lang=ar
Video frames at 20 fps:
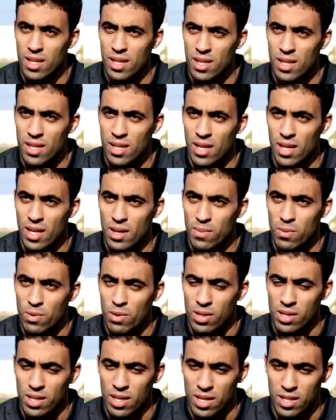ديال أي لاعب
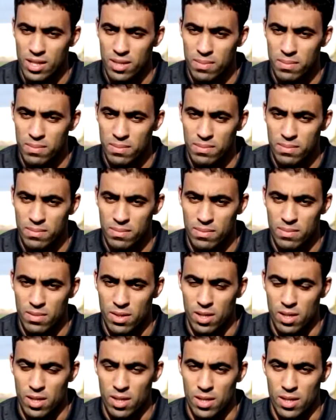كرة قدم
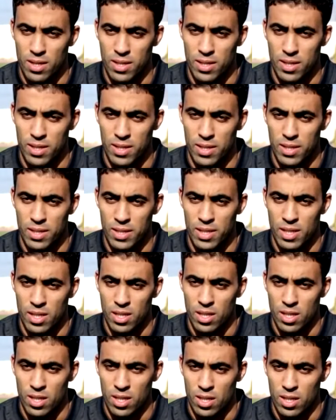أه
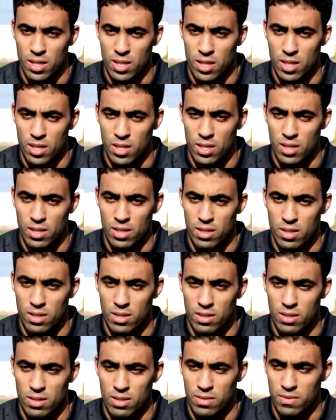أه
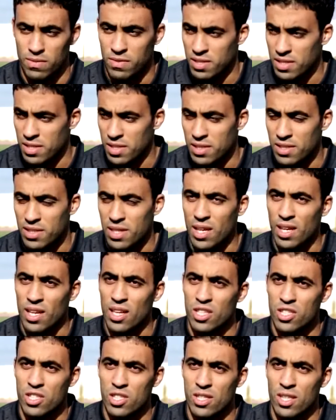في سن
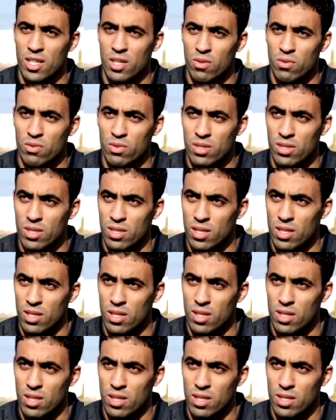صغير جدا كنت
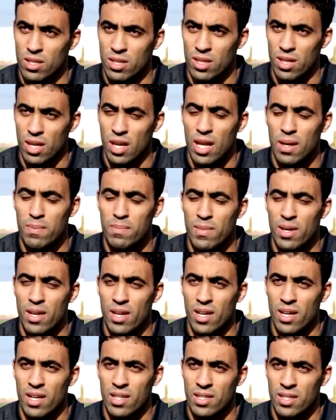آه، العب مع
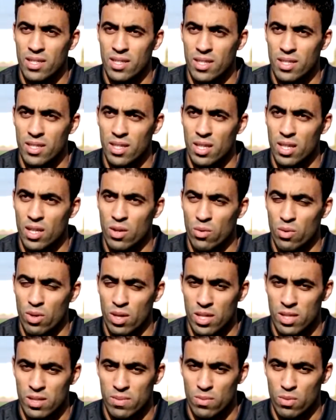هذا النادي اللي
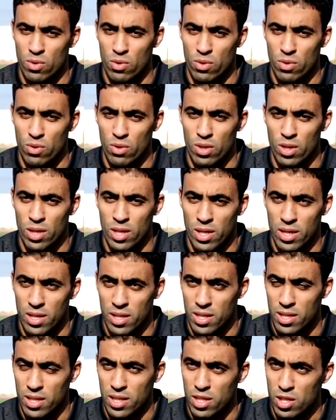هو اسمه
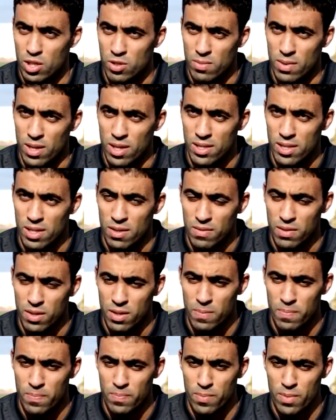نادي نجم
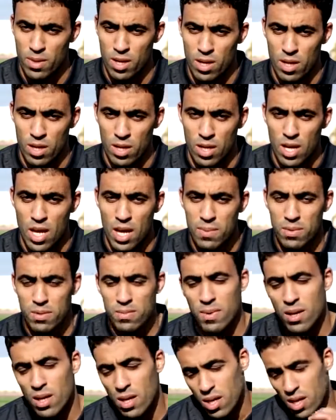اسفي
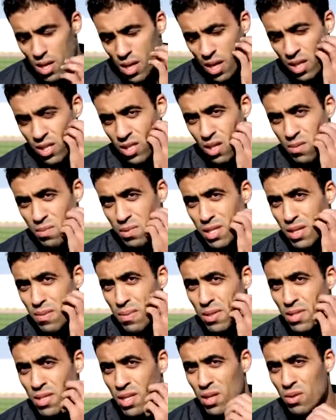لعبت معه اكثر من
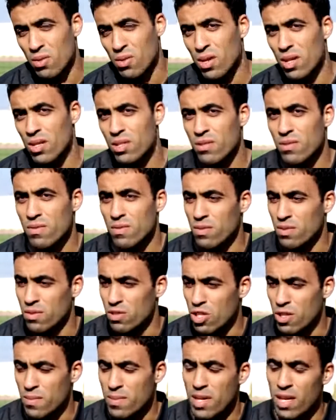سبع سنوات
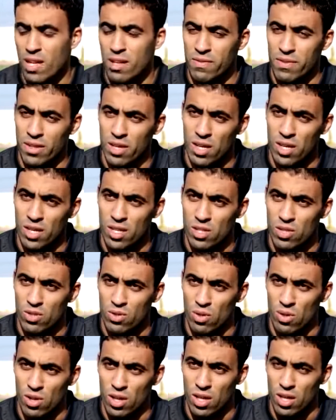في جميع الفئات
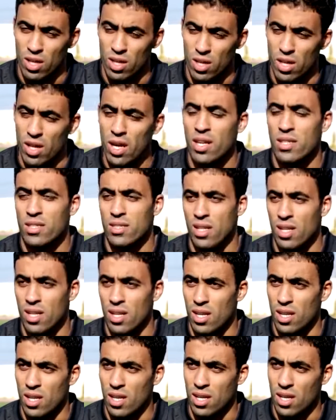الصغريه حتى
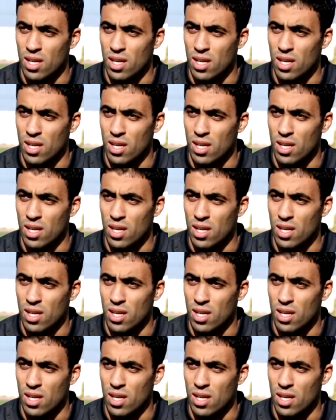